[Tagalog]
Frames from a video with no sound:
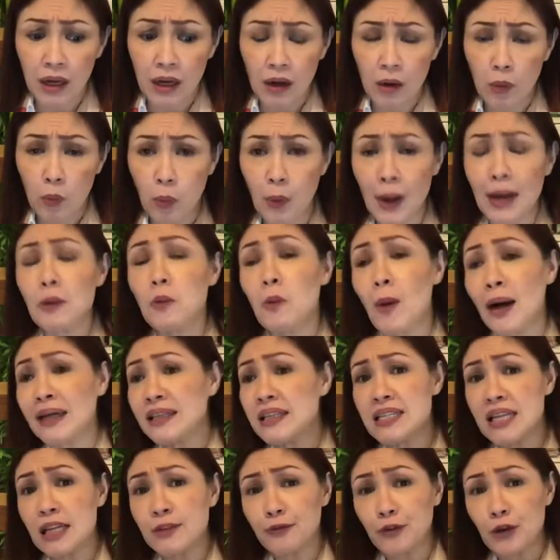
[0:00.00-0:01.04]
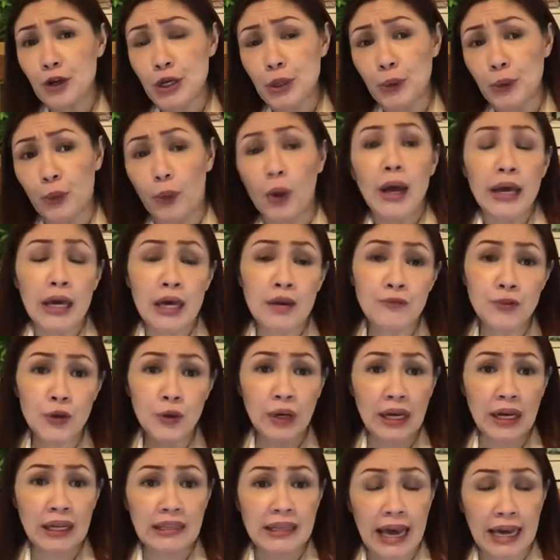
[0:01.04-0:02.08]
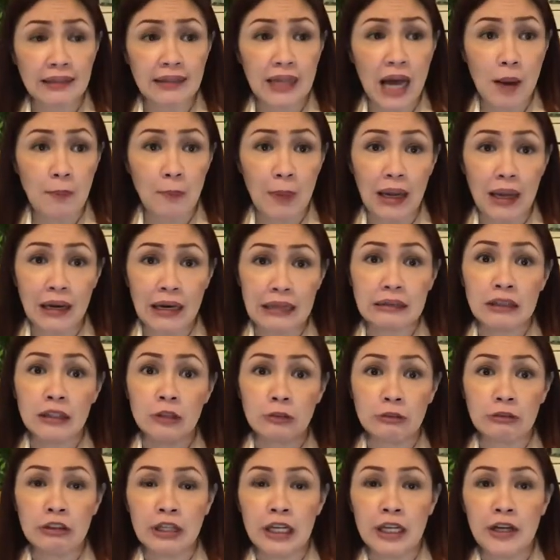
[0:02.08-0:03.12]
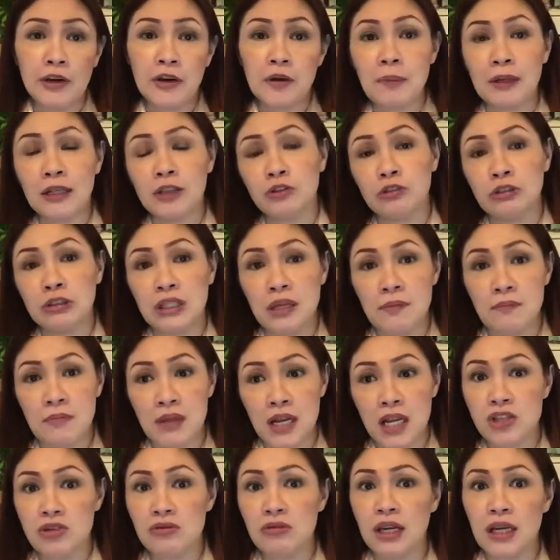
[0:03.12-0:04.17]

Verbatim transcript: What, what is it for you? If you can get up a little earlier by 30 minutes,